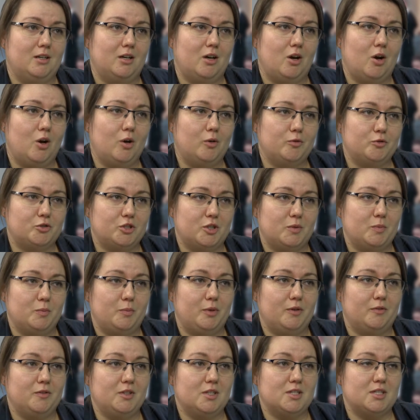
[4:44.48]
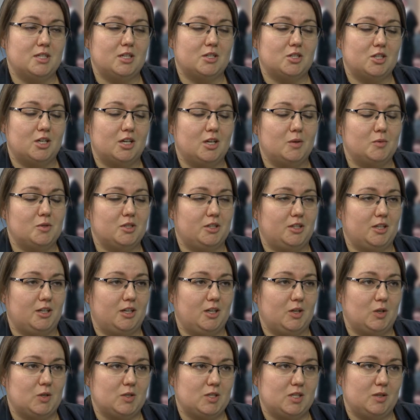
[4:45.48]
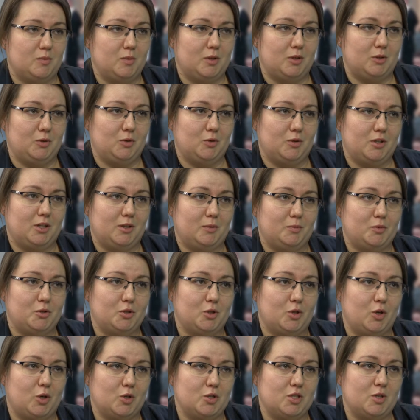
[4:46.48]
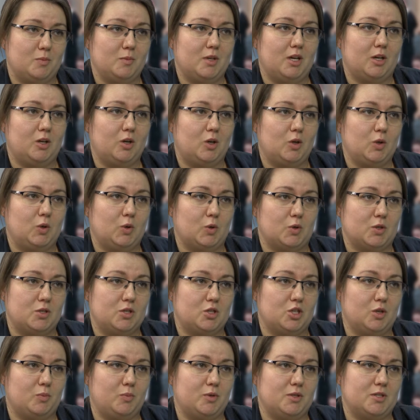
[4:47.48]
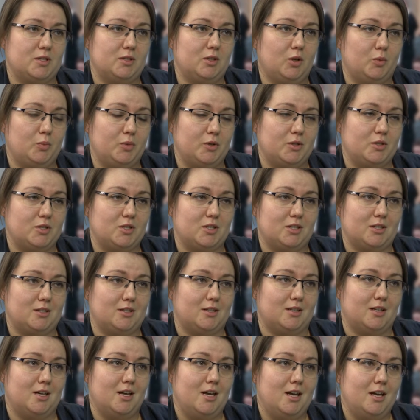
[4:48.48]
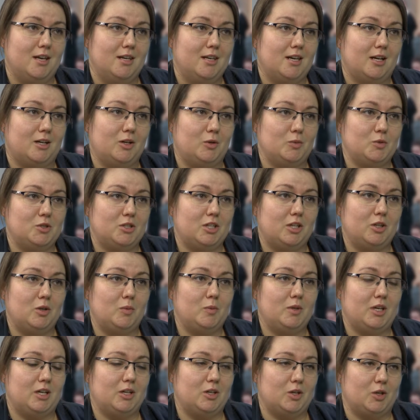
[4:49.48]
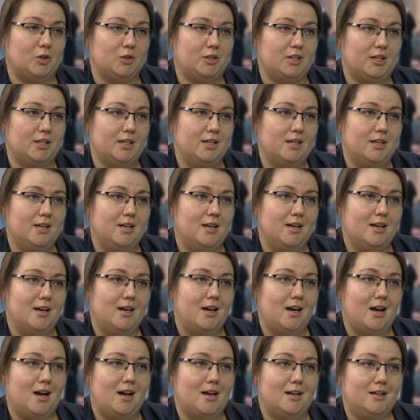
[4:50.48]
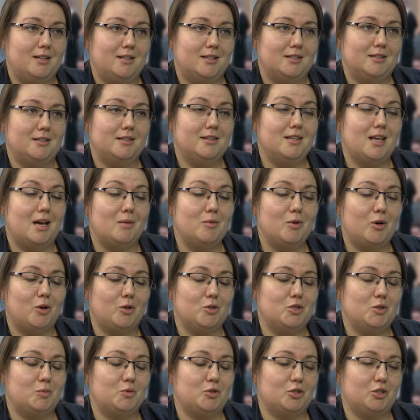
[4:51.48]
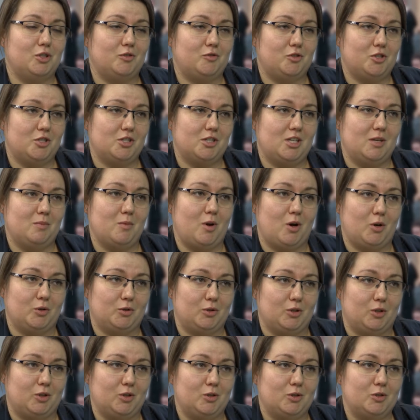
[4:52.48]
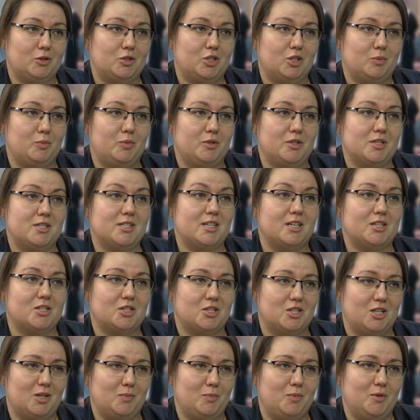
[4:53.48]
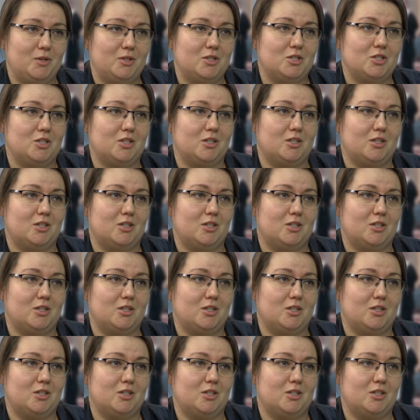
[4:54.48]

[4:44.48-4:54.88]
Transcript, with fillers: Owszem, pewnie zdarzają się takie osoby, które przychodzą na konkurs, żeby zdobyć jakąś daną nagrodę, ale nam chodzi przede wszystkim o to, żeby zaszczepić